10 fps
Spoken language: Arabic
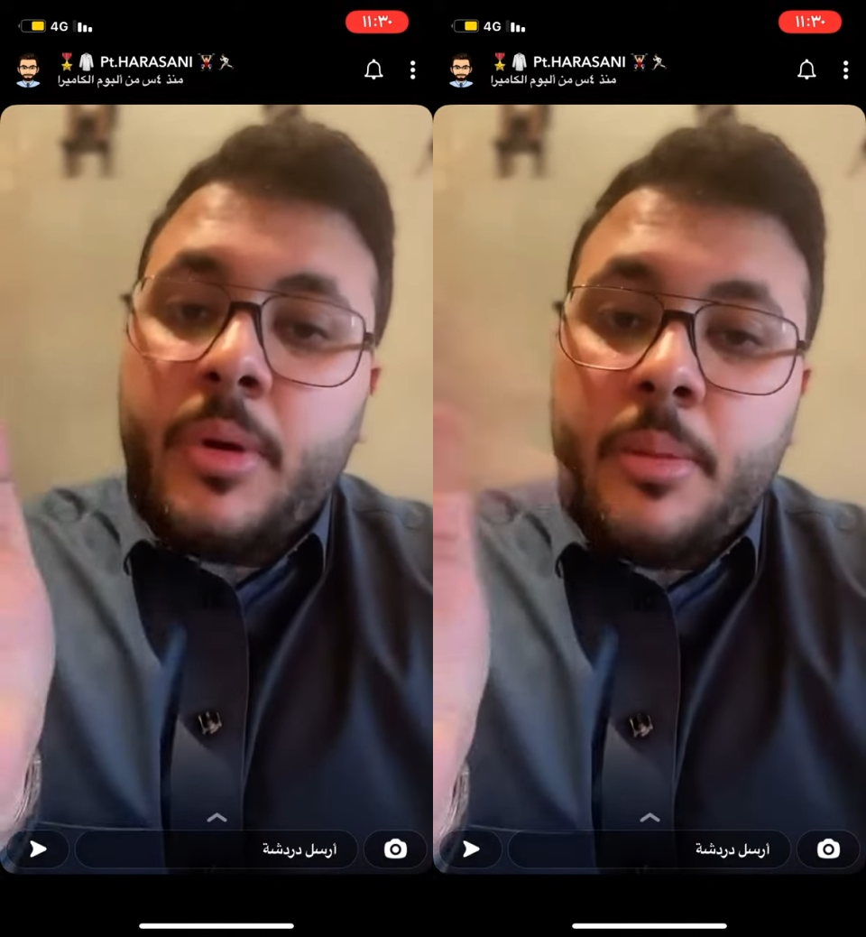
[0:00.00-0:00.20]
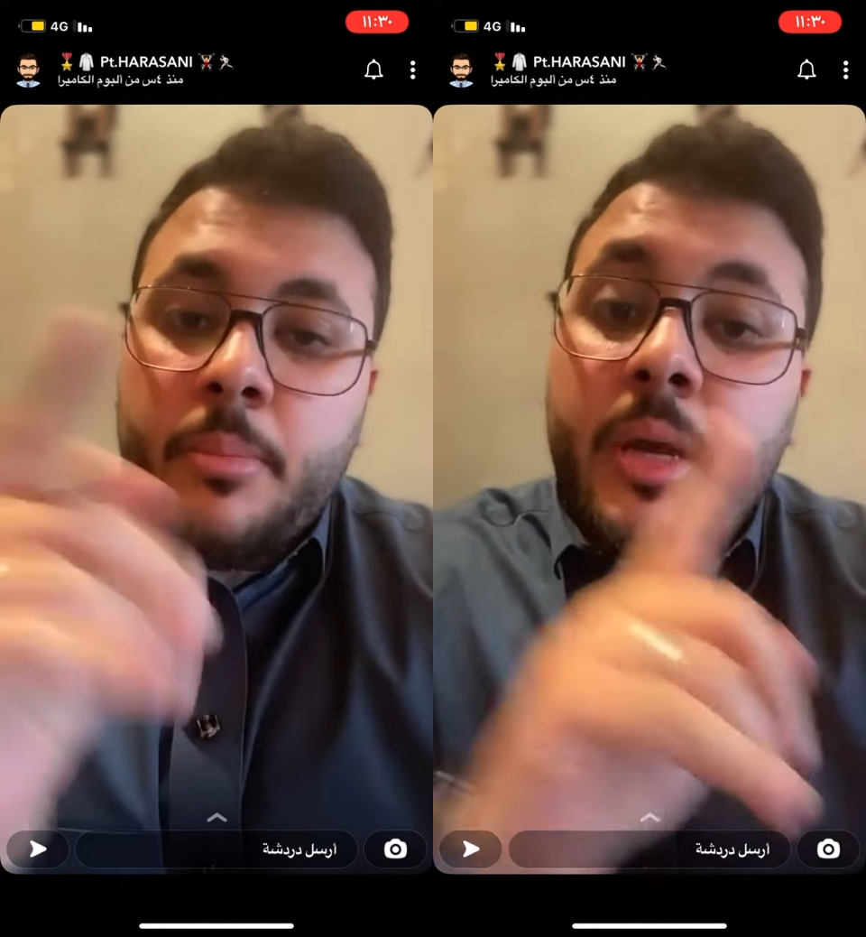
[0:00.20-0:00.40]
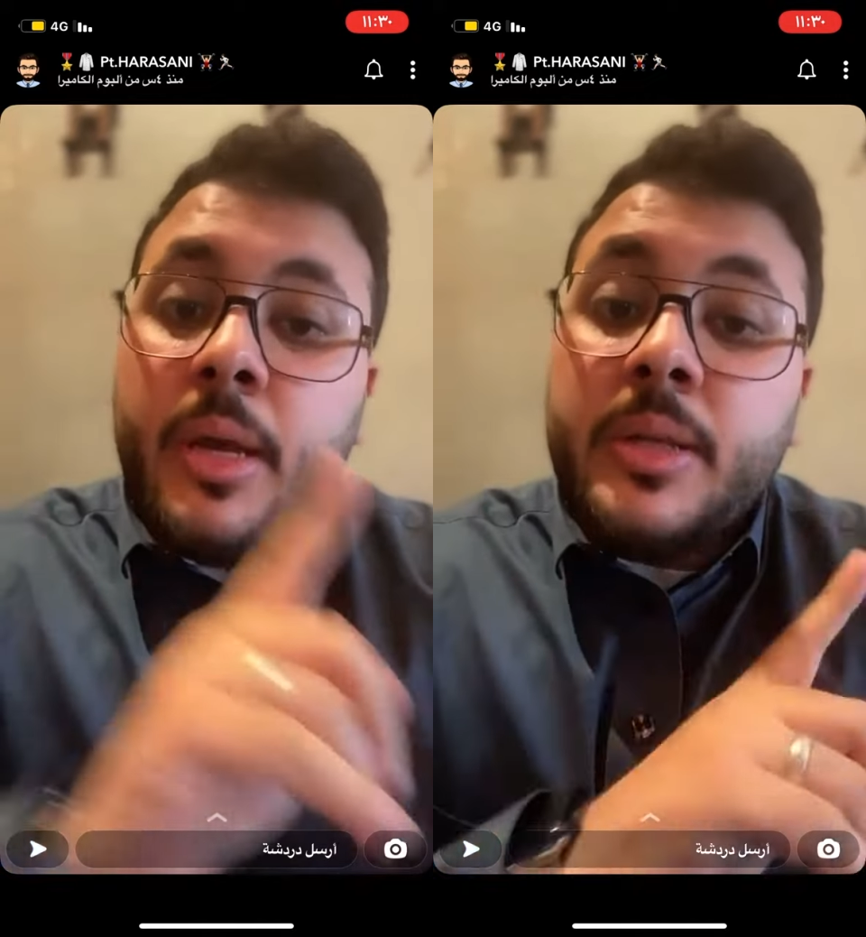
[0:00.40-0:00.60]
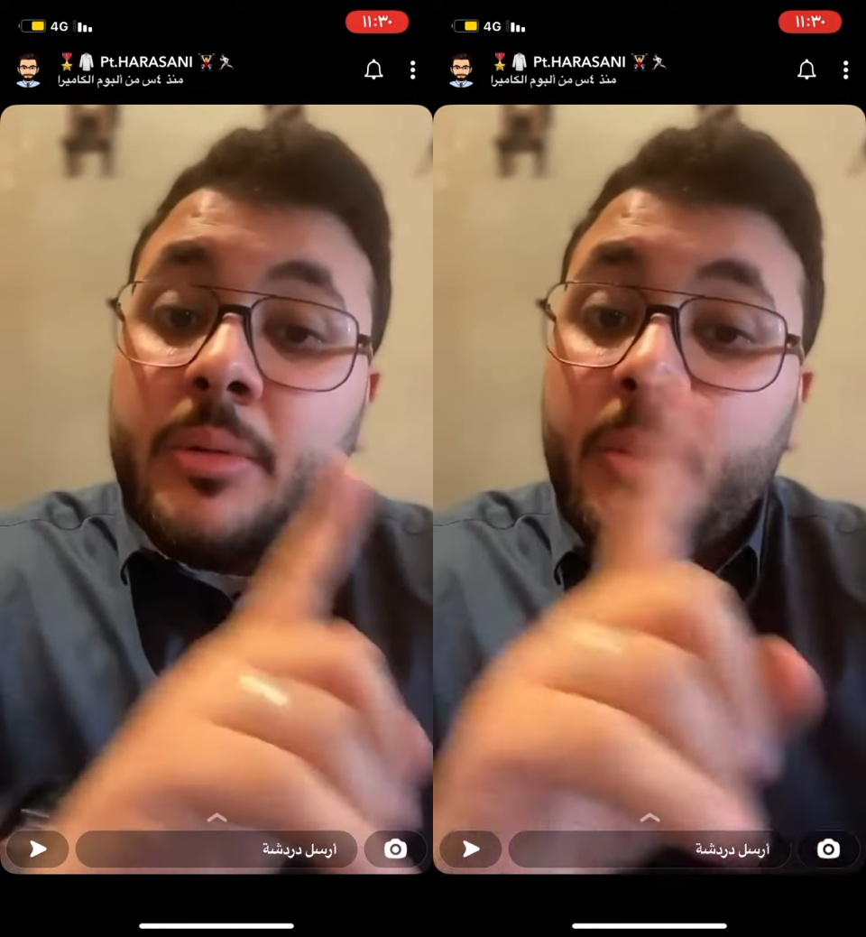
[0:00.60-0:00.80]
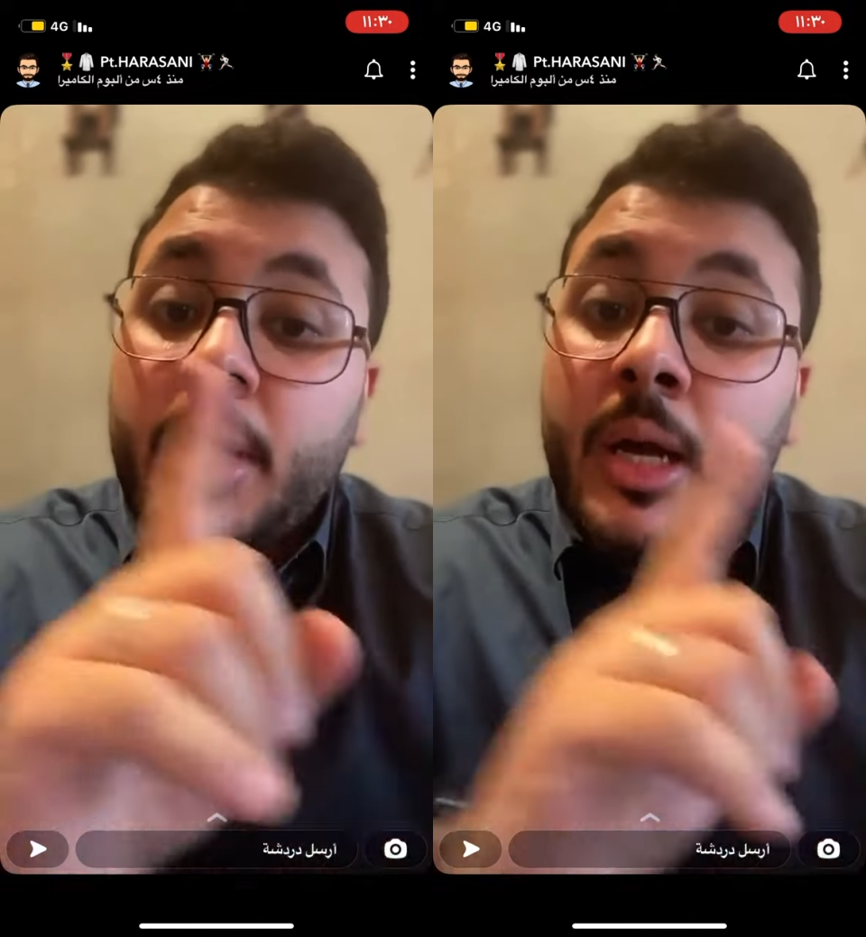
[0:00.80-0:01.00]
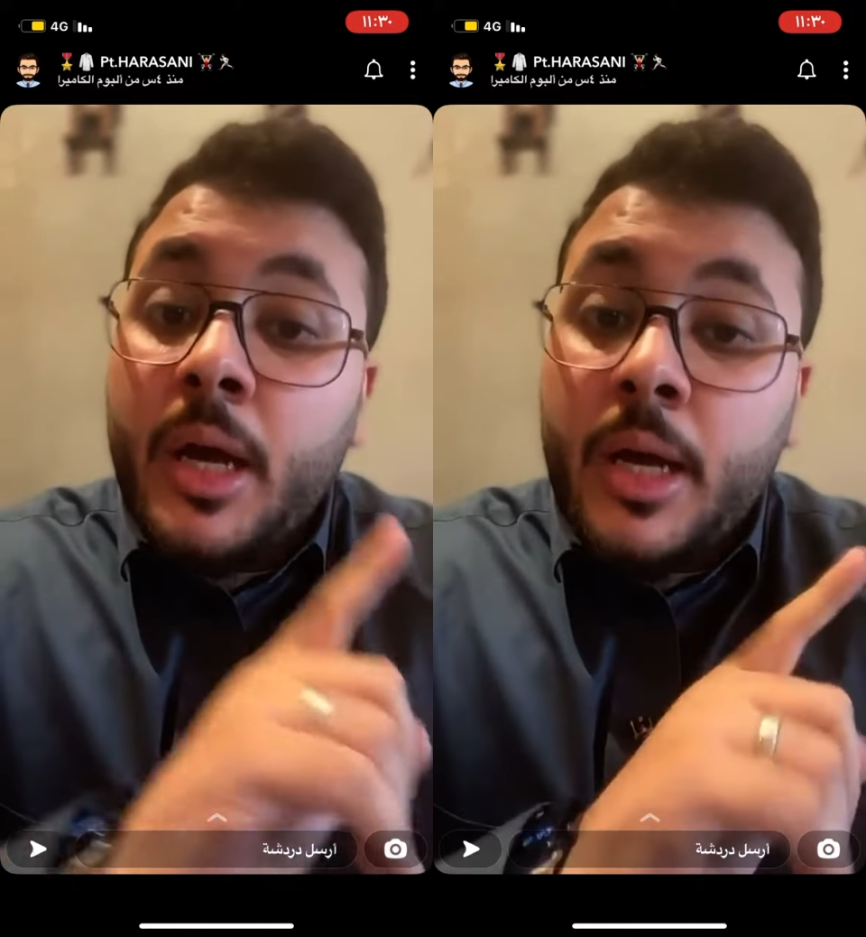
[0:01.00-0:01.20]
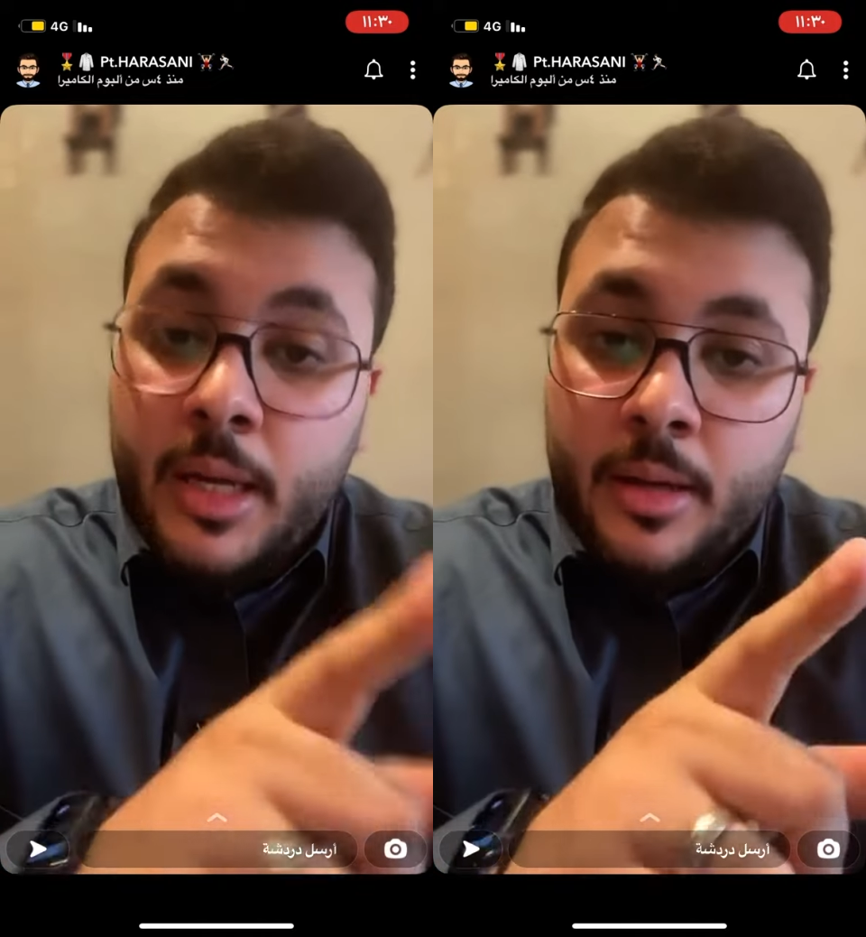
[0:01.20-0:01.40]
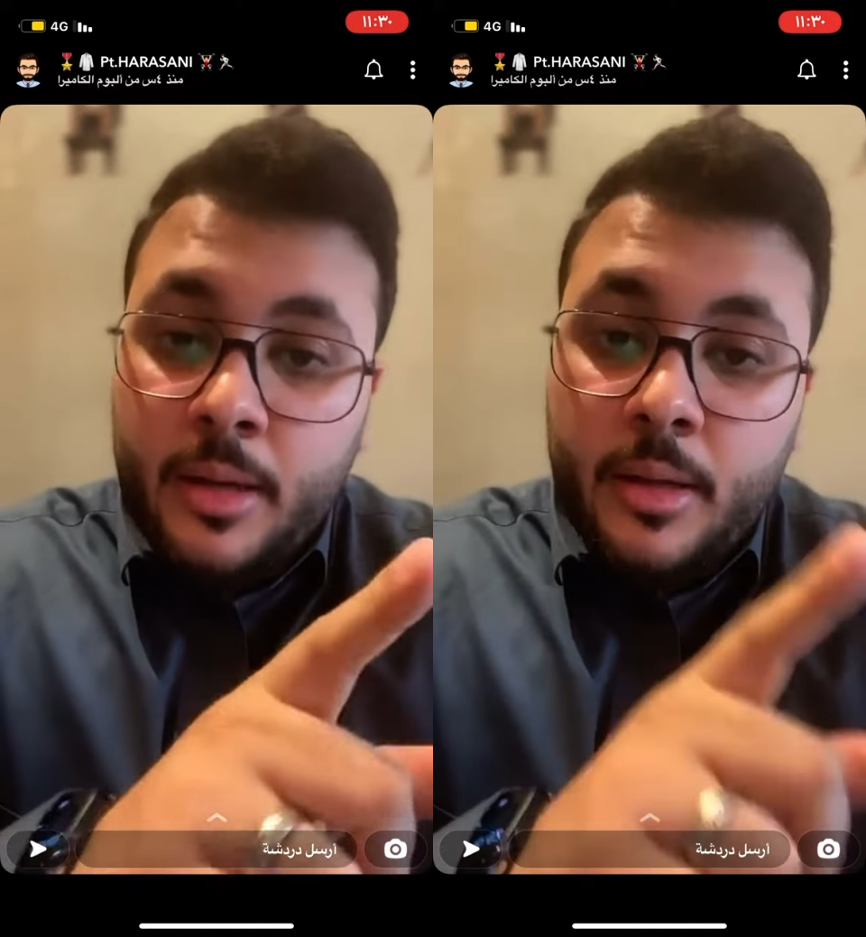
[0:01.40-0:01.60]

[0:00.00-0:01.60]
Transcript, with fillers: الم ما هي سبب لحالها